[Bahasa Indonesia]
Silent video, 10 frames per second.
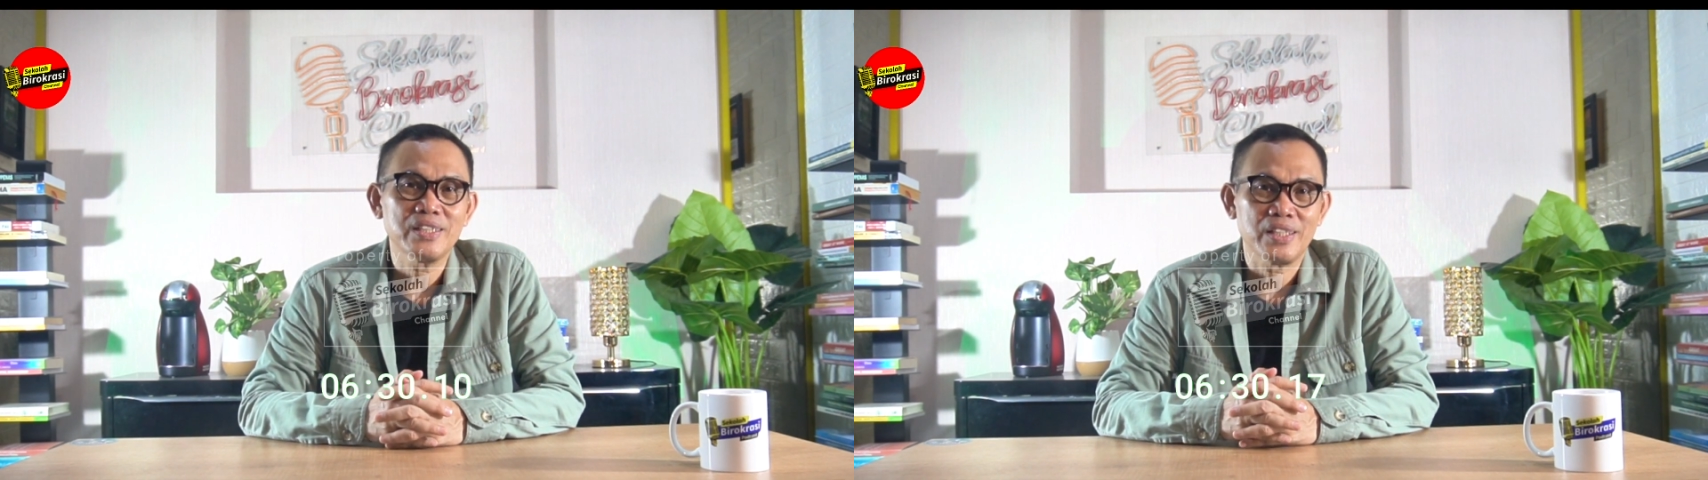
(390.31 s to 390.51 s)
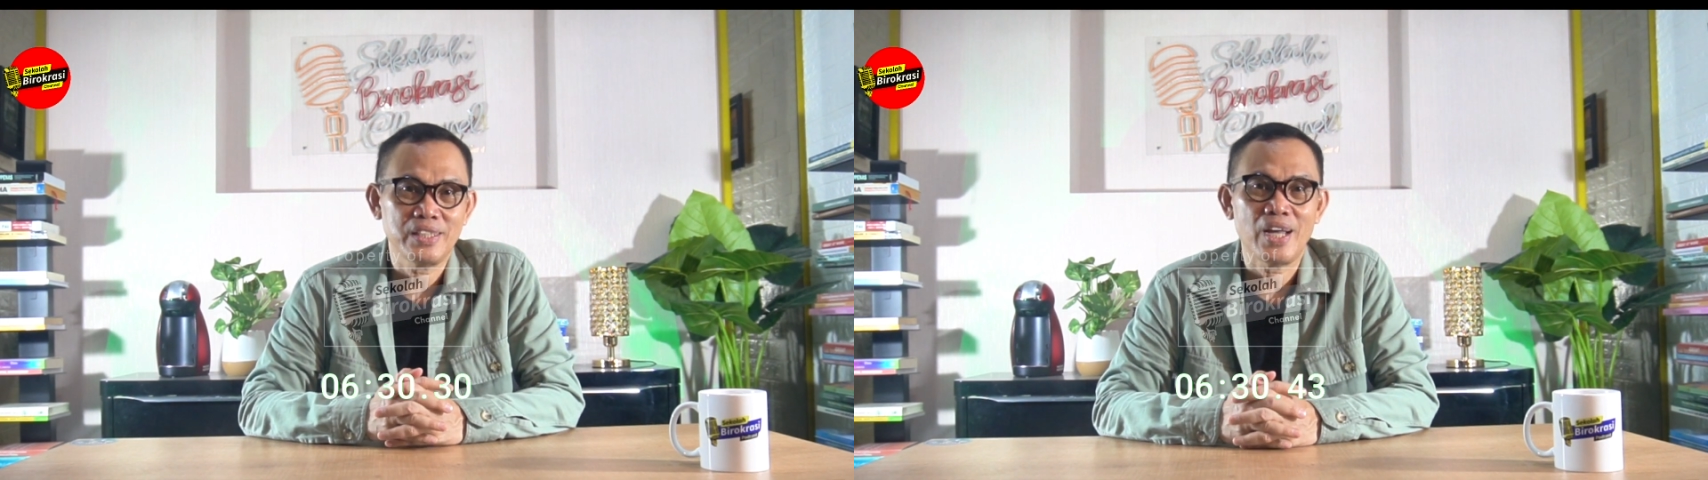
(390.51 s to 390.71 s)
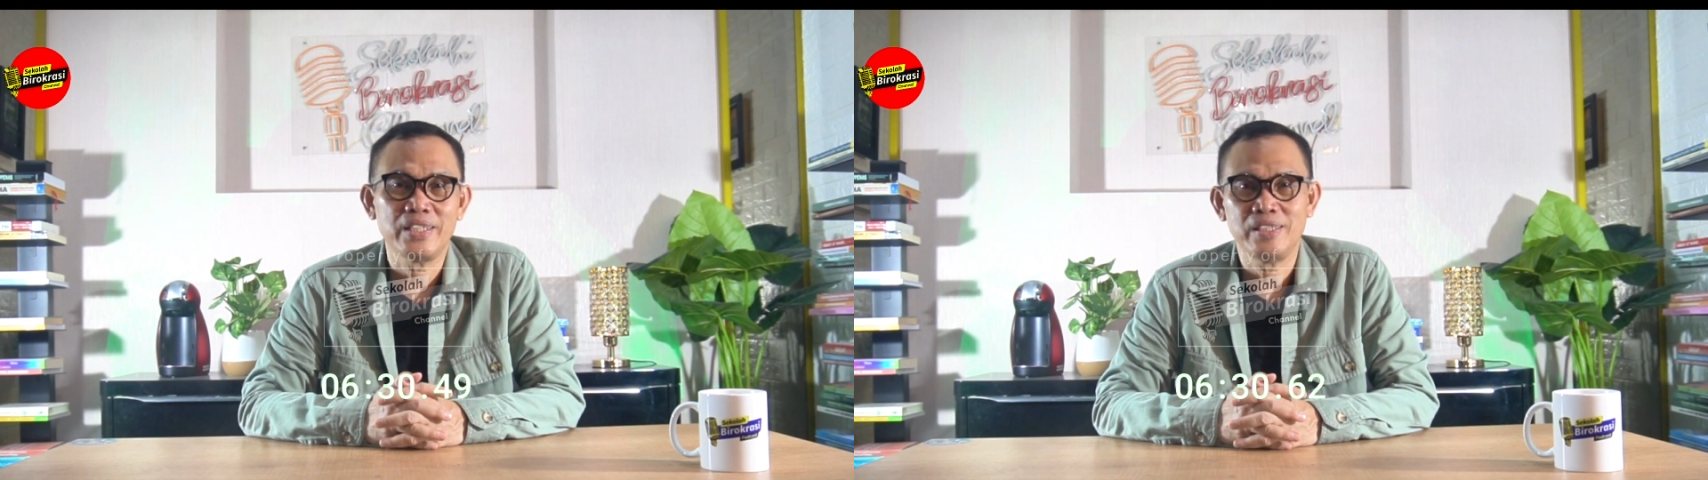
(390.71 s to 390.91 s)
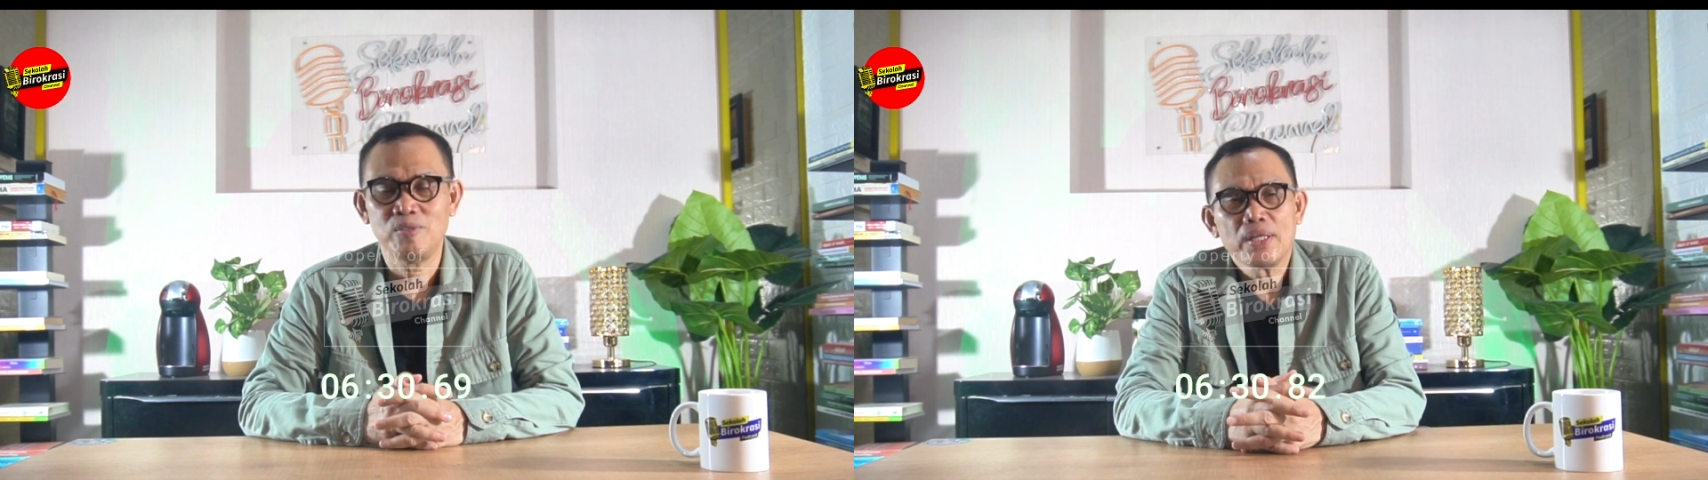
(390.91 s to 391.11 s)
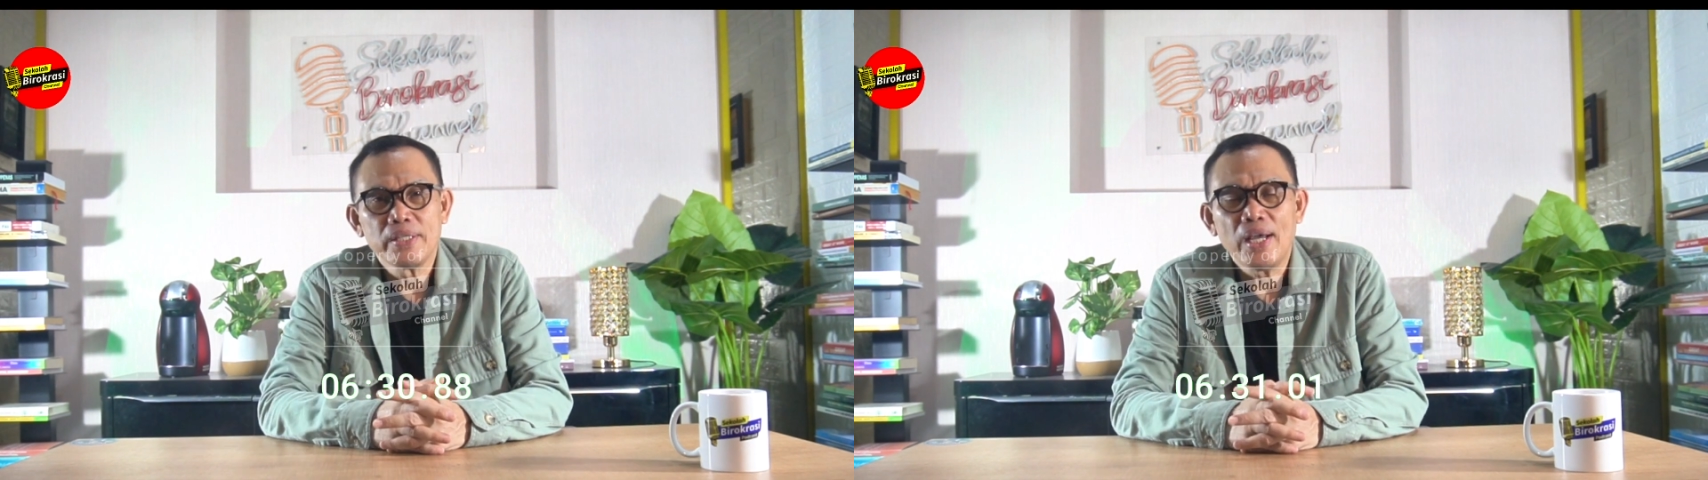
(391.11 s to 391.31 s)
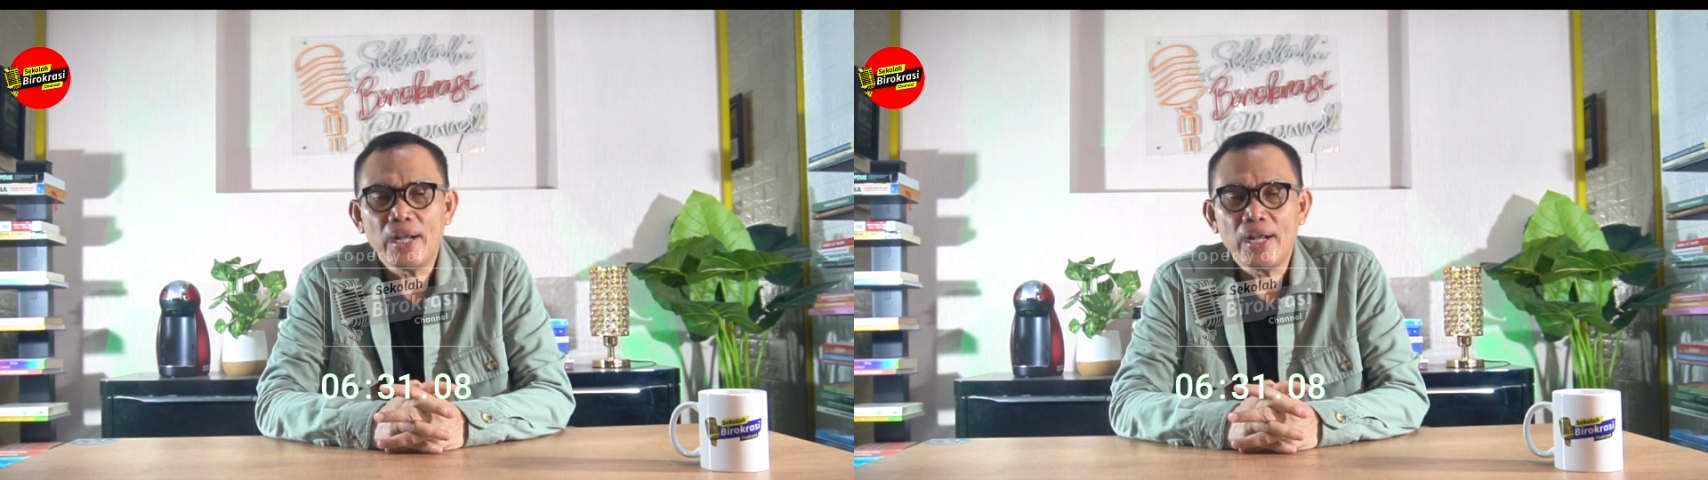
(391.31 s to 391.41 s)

terjadi.